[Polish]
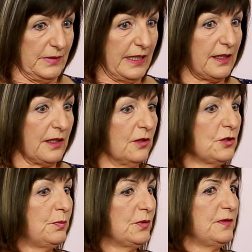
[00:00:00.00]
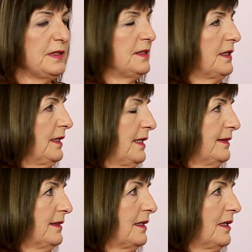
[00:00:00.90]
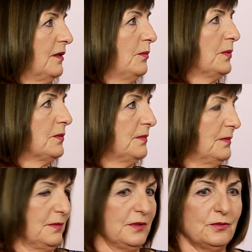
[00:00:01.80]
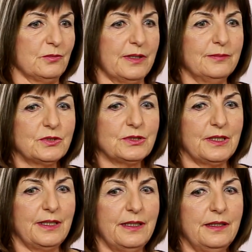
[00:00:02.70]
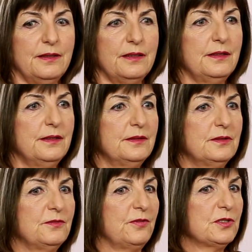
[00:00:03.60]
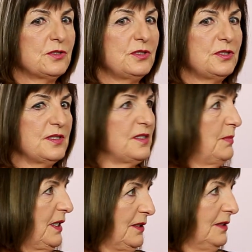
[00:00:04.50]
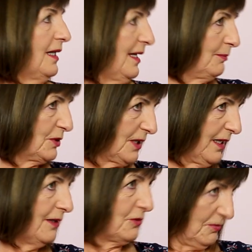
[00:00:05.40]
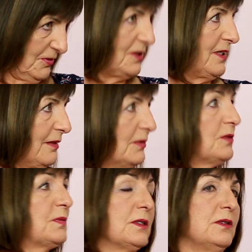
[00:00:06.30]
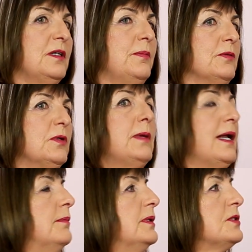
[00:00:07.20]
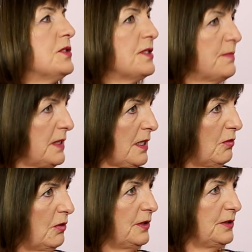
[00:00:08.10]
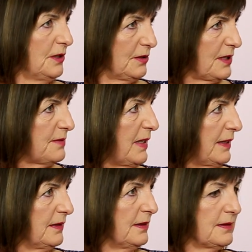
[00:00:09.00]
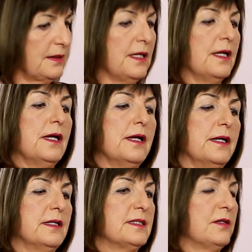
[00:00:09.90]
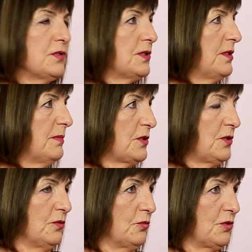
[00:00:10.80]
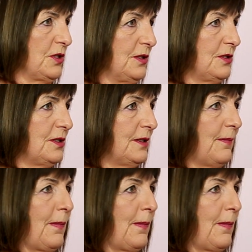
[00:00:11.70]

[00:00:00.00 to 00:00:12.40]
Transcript: jakiegoś poświęcenia takiego pod tytułem, że y, twoje życie się zmieni na lepsze, oczywiście, jak będziesz psychoterapeutą, ale będzie się zmieniało i ciężar zmiany jest. Y, całe życie masz się uczyć,